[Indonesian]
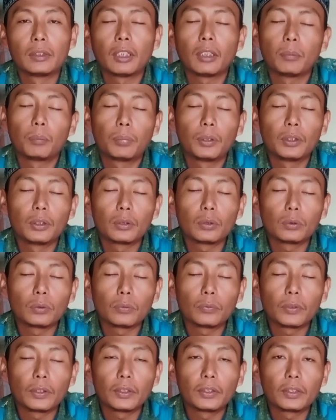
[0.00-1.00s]
dan
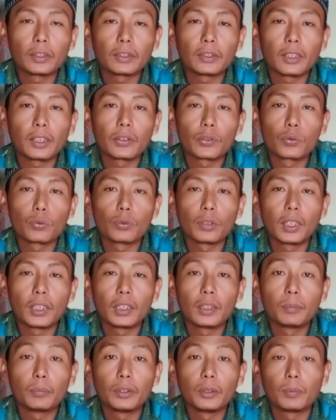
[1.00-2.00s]
bentuk fisiknya
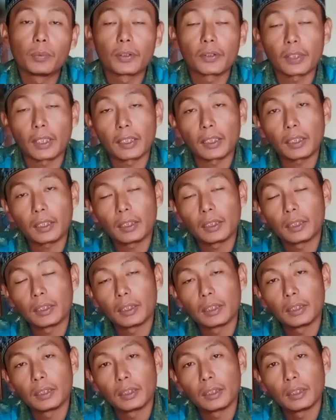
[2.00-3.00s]
juga lebih besar
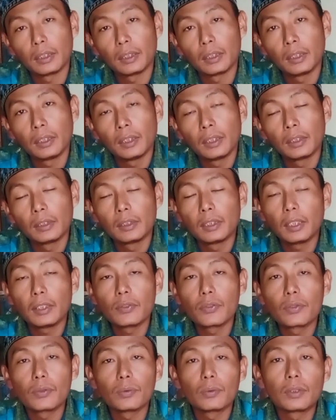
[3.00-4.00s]

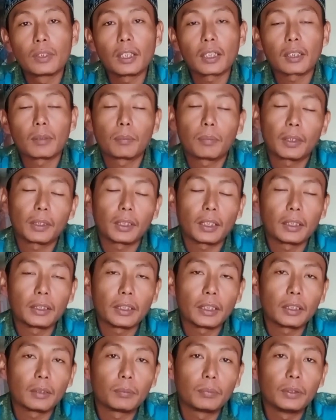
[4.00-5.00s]
dan juga
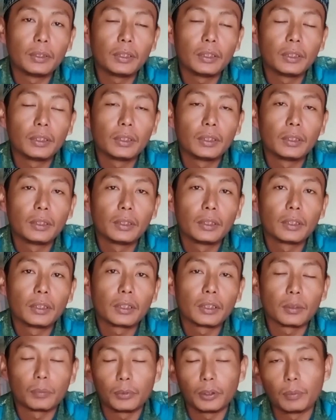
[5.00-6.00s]
kepalanya lebih
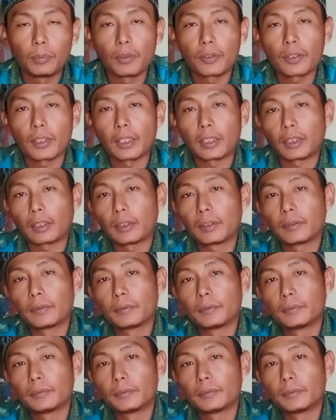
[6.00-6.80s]
lebih besar.